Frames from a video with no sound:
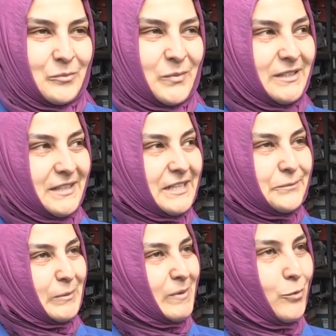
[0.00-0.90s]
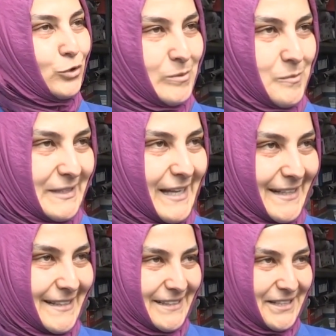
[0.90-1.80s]
Ben ilk babam otomobil
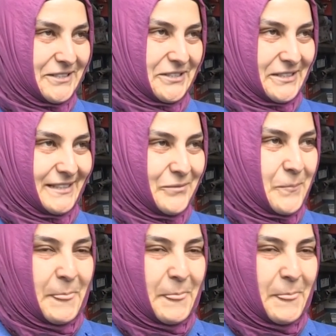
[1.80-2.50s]
dergileri alırdı.